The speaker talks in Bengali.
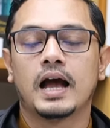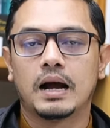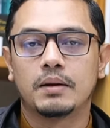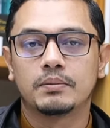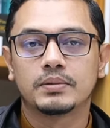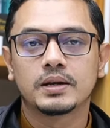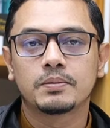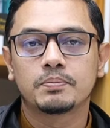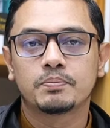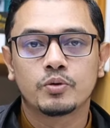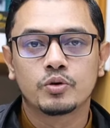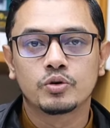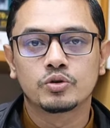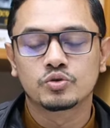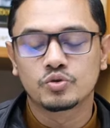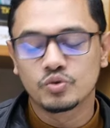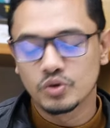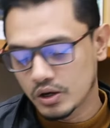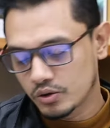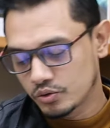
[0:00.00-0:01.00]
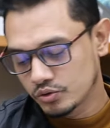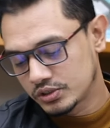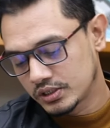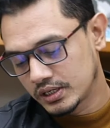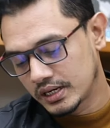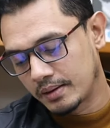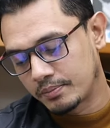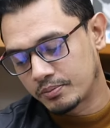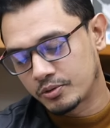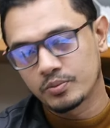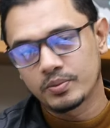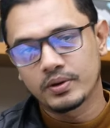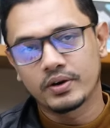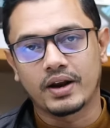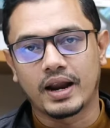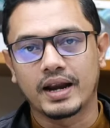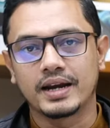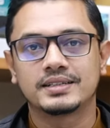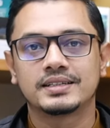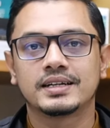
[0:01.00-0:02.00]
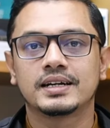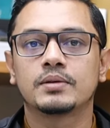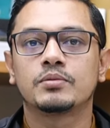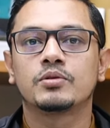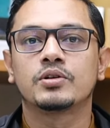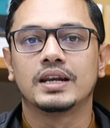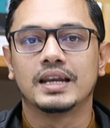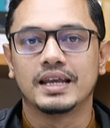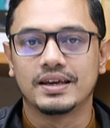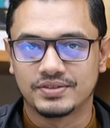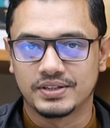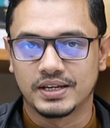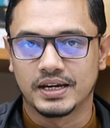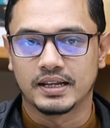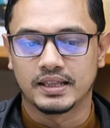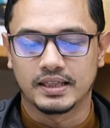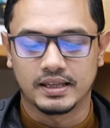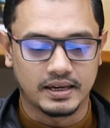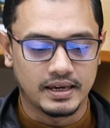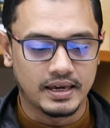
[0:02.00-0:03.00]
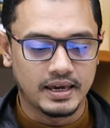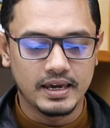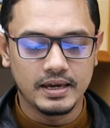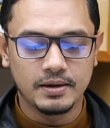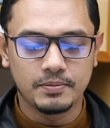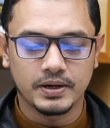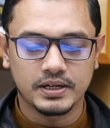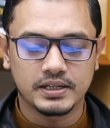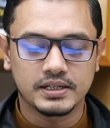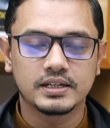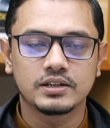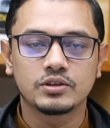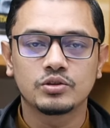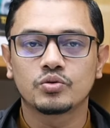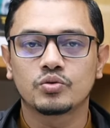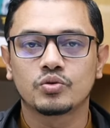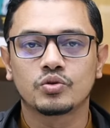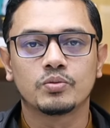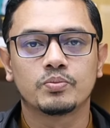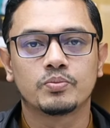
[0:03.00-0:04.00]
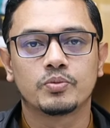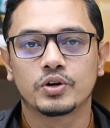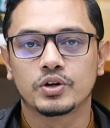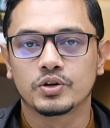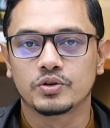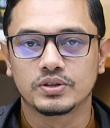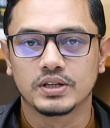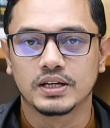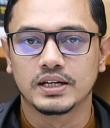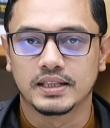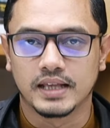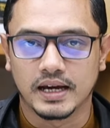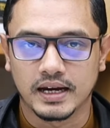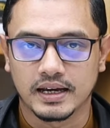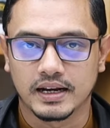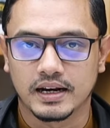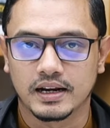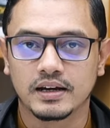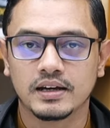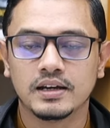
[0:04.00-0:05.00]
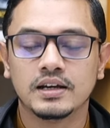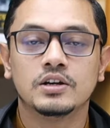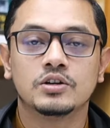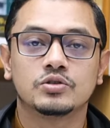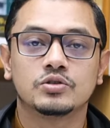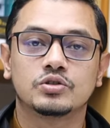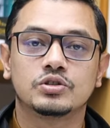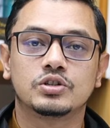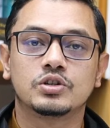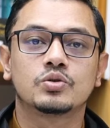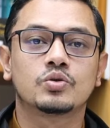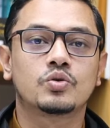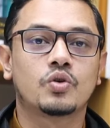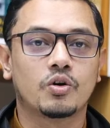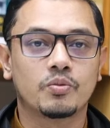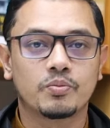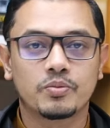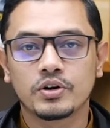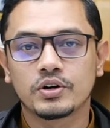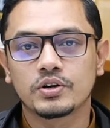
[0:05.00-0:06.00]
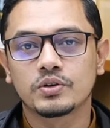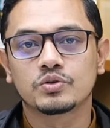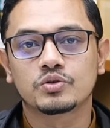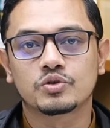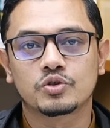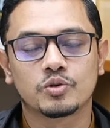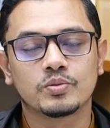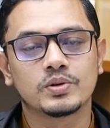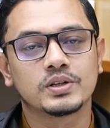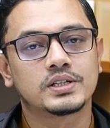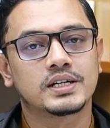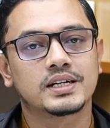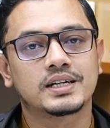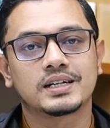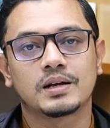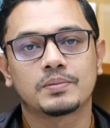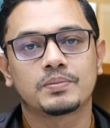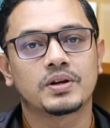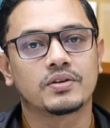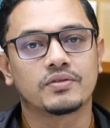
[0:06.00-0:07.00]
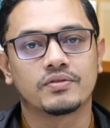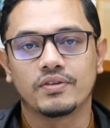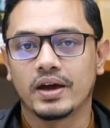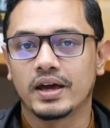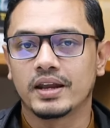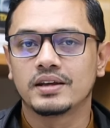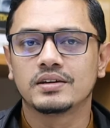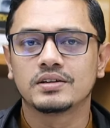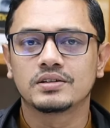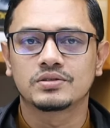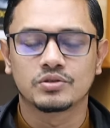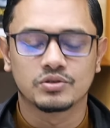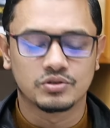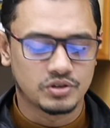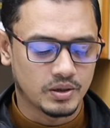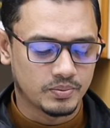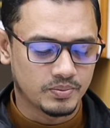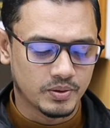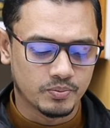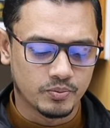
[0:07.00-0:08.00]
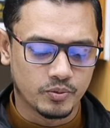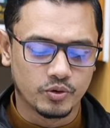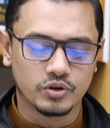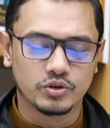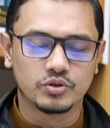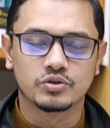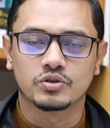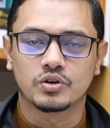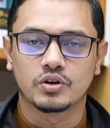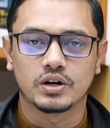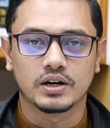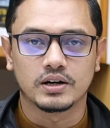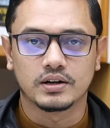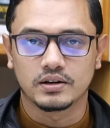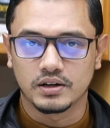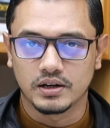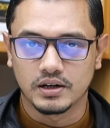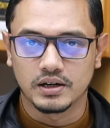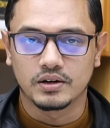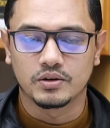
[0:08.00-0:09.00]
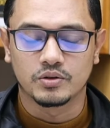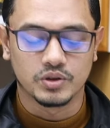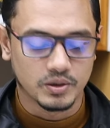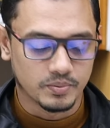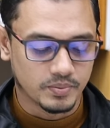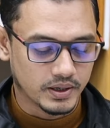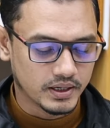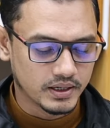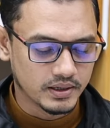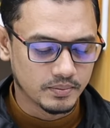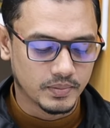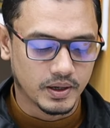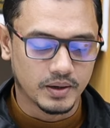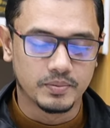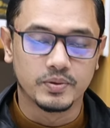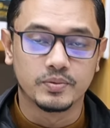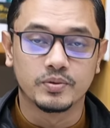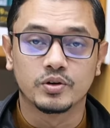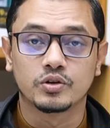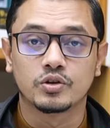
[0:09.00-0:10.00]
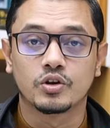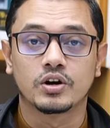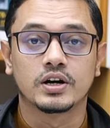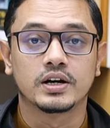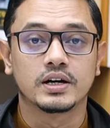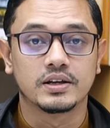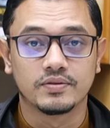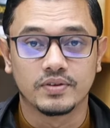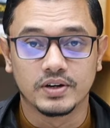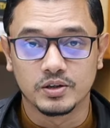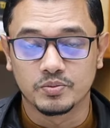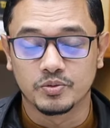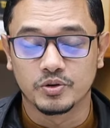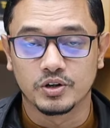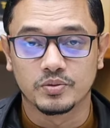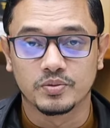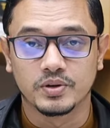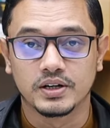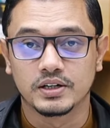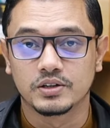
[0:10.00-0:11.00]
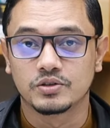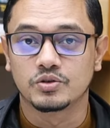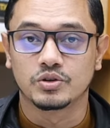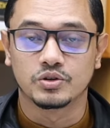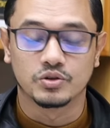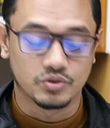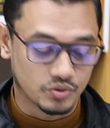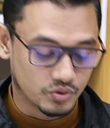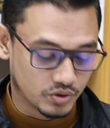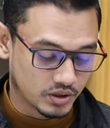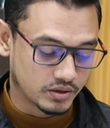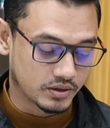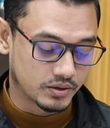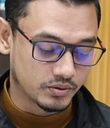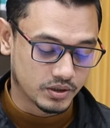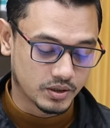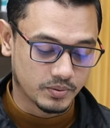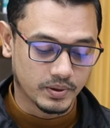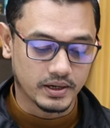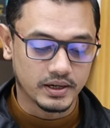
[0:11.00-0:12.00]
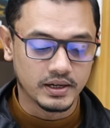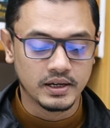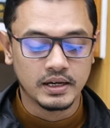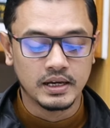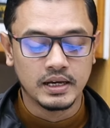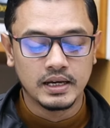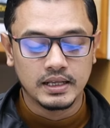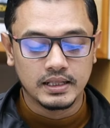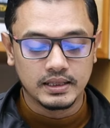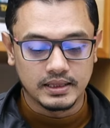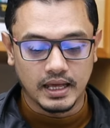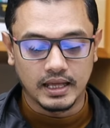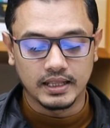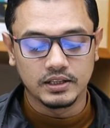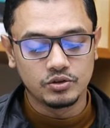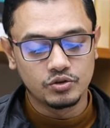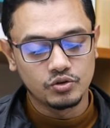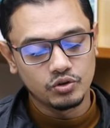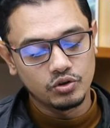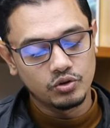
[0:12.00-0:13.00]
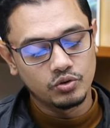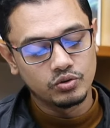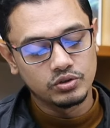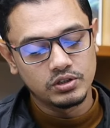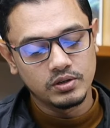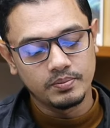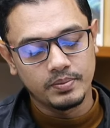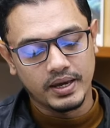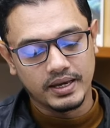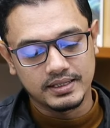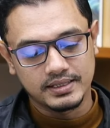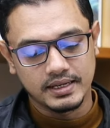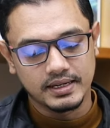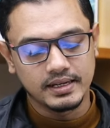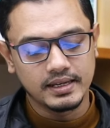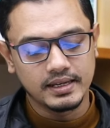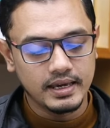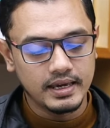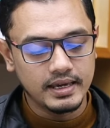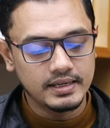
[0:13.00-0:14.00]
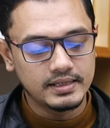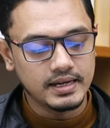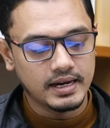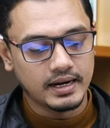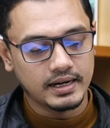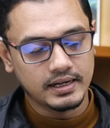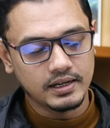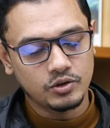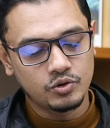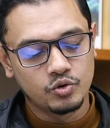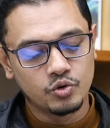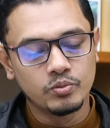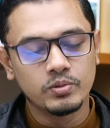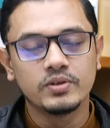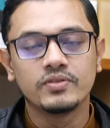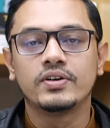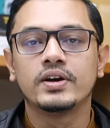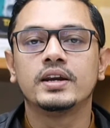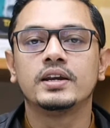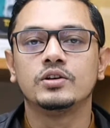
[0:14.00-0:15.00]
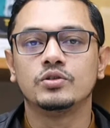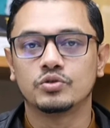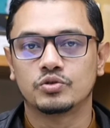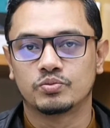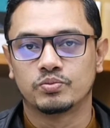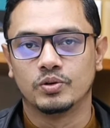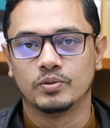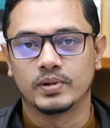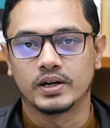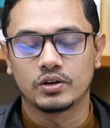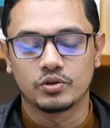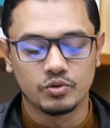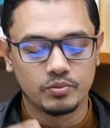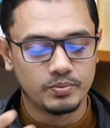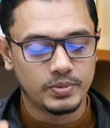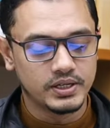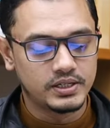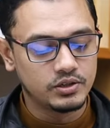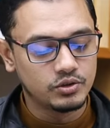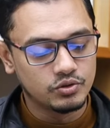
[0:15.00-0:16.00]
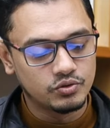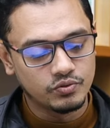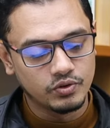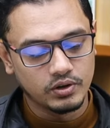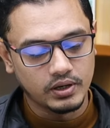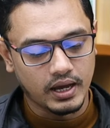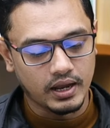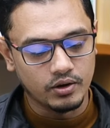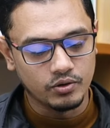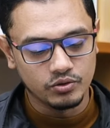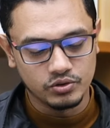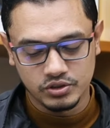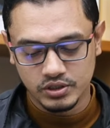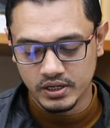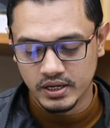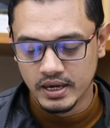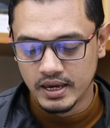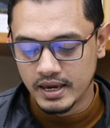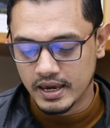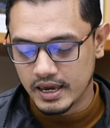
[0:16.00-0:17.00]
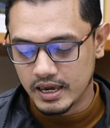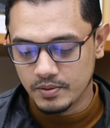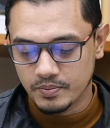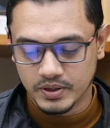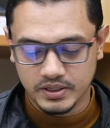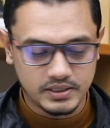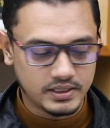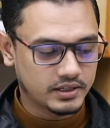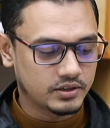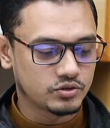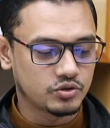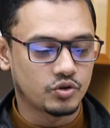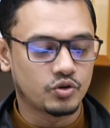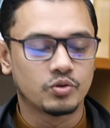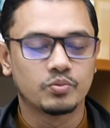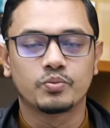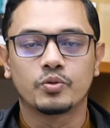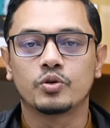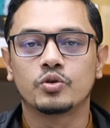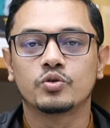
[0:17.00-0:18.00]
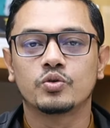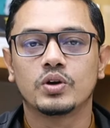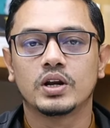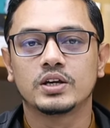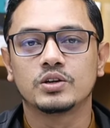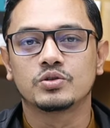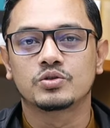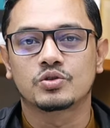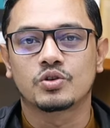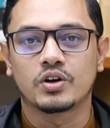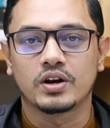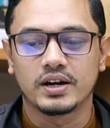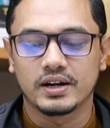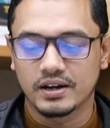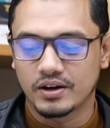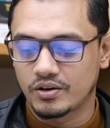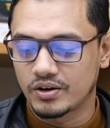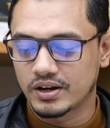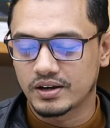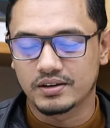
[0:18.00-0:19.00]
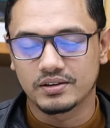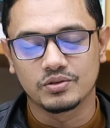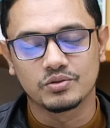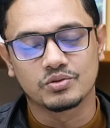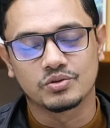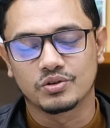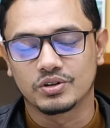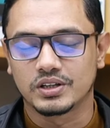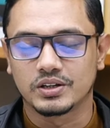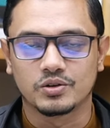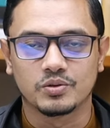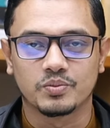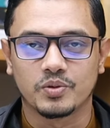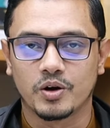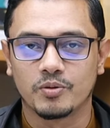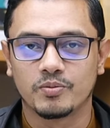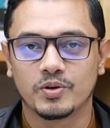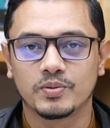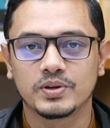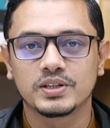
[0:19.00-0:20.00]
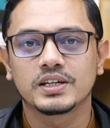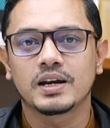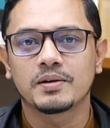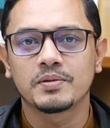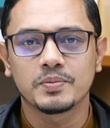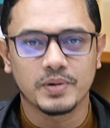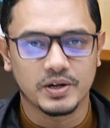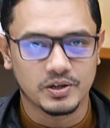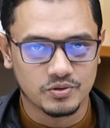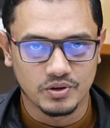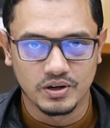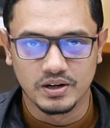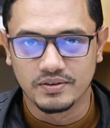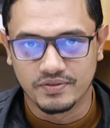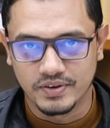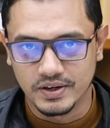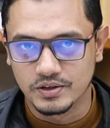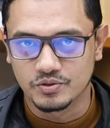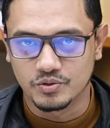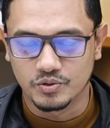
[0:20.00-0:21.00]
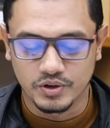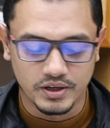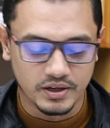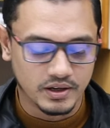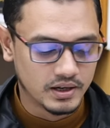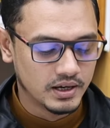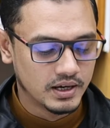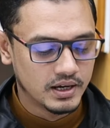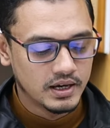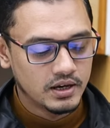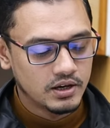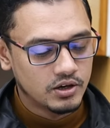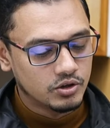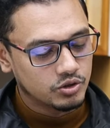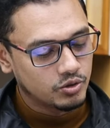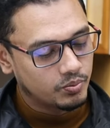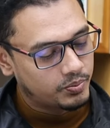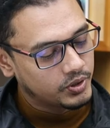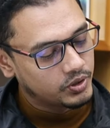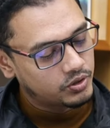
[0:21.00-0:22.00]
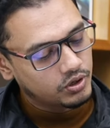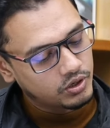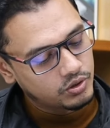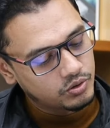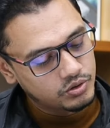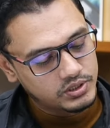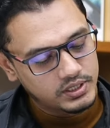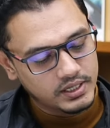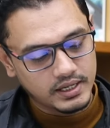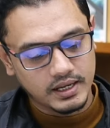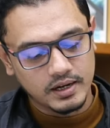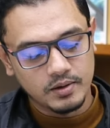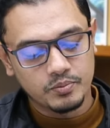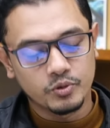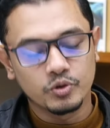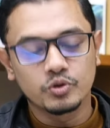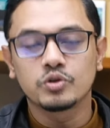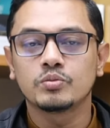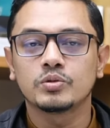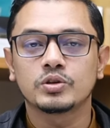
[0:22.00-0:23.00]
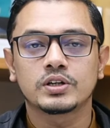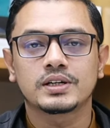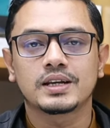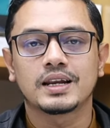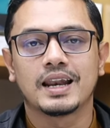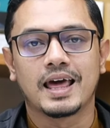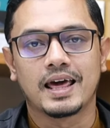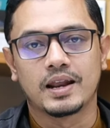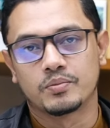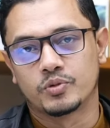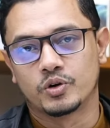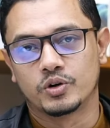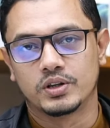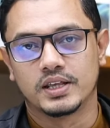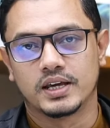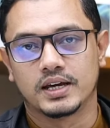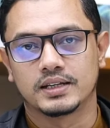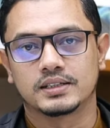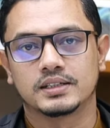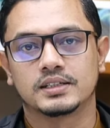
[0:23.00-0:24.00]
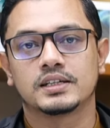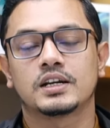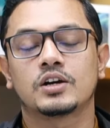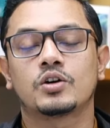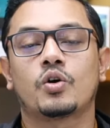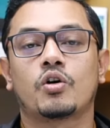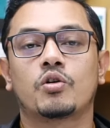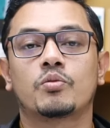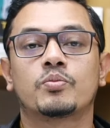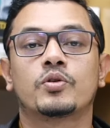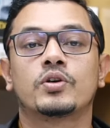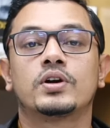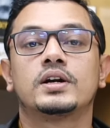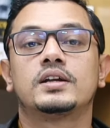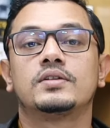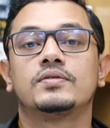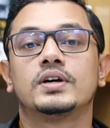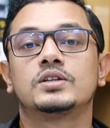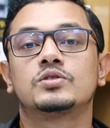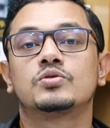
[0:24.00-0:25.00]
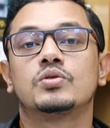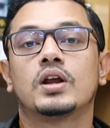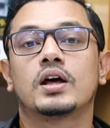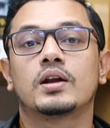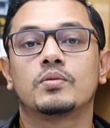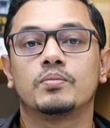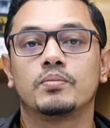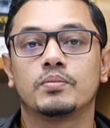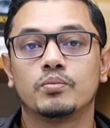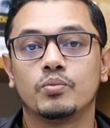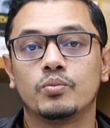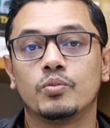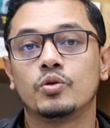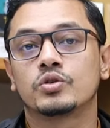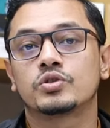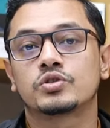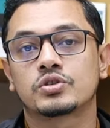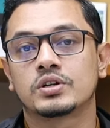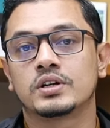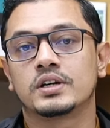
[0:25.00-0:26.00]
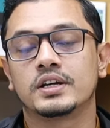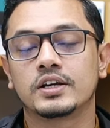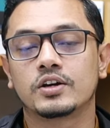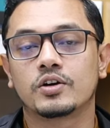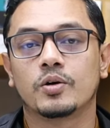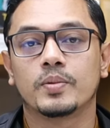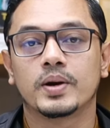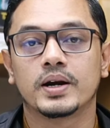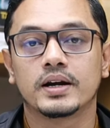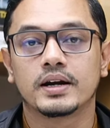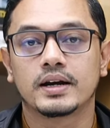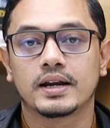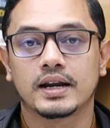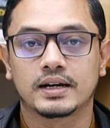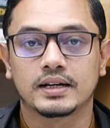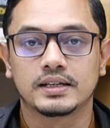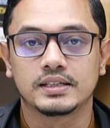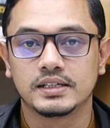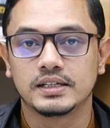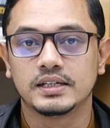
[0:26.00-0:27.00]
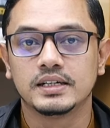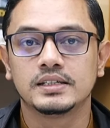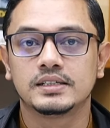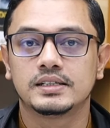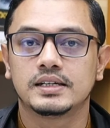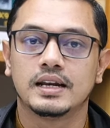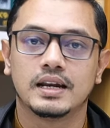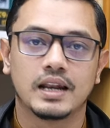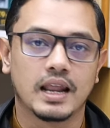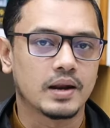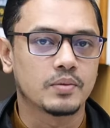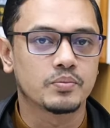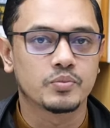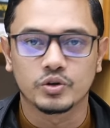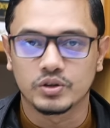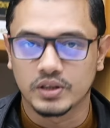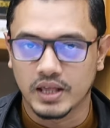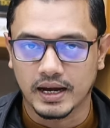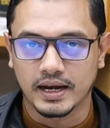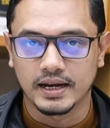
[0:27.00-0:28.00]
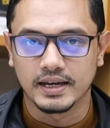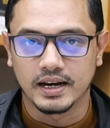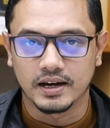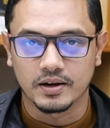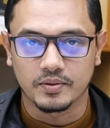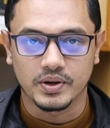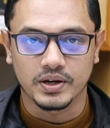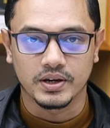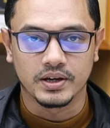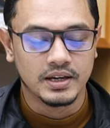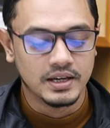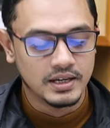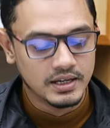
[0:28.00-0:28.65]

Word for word: আমাদের পোর্টসগুলো হচ্ছে ল্যাপটপের রাইট সাইড এবং লেফট সাইডে থাকে এই পাশে কিন্তু কোনো পোর্ট ইউজুয়ালি থাকে না তো যেহেতু কর্পোরেট ইউজ করবেন সেক্ষেত্রে আপনার ভ্যারিয়াস হচ্ছে আপনার পোর্ট ইউজ করার হতে পারে বা বিভিন্ন ধরনের ডিভাইস পোর্টেবিলিটির জন্য ইউজ করা হতে পারে তাদের জন্য হচ্ছে ব্যাক এই জায়গাটা খুবই ভেরি ইউজফুল মানে খুব বেশি ইউজফুল কারণ হচ্ছে এই পাশ থেকে যখন পোর্টগুলো ইউজ করে এটা অনেক ইউজ করতে একটু প্রবলেম হয় যেটা আমি পার্সোনালি ফেস করি তো পিছনে হচ্ছে এখানে প্রথমত একটা ল্যান্ড পোর্ট দেওয়া আছে যেটা কর্পোরেট ডিভাইসগুলোর মোস্ট রিকমেন্ডেড একটা জিনিস যে ল্যান্ড পোর্ট থাকাই লাগবে